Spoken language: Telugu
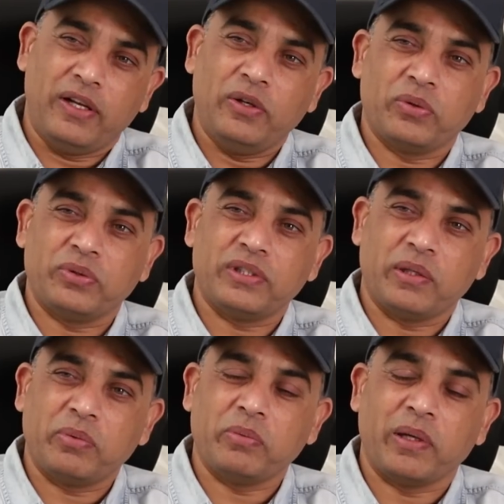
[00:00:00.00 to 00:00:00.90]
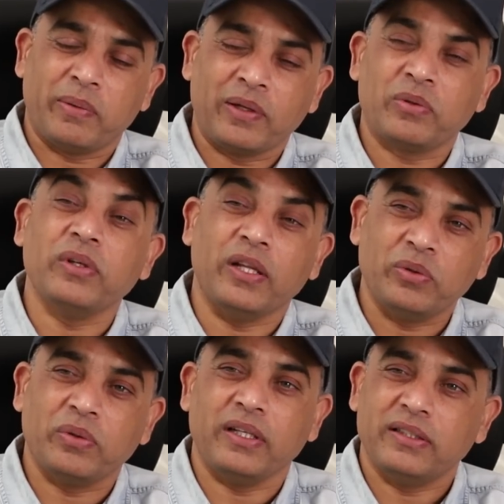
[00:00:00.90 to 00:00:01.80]
ఫెయిల్యూర్ వచ్చినప్పుడు మనం అనుకున్న
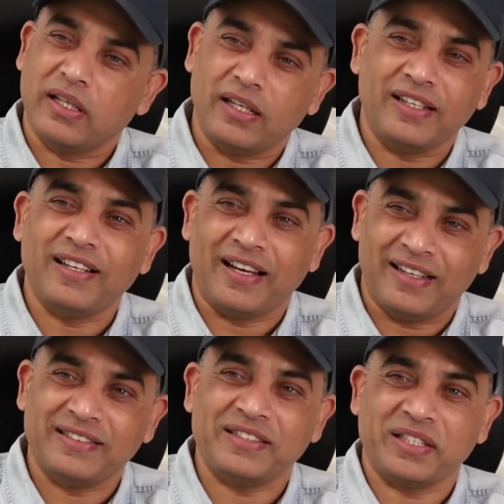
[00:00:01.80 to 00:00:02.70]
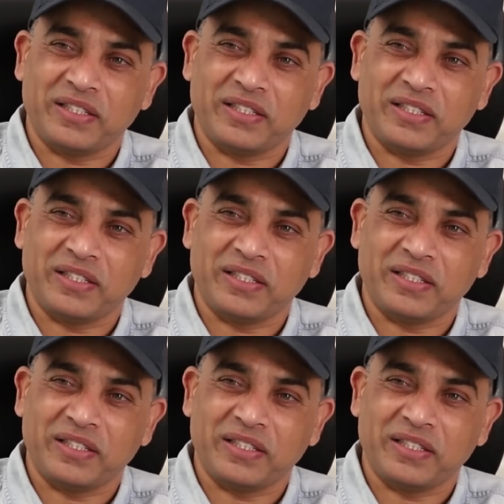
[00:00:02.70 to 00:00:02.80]
ఎందుకు రీచ్ కాలేదని అనాలిసిస్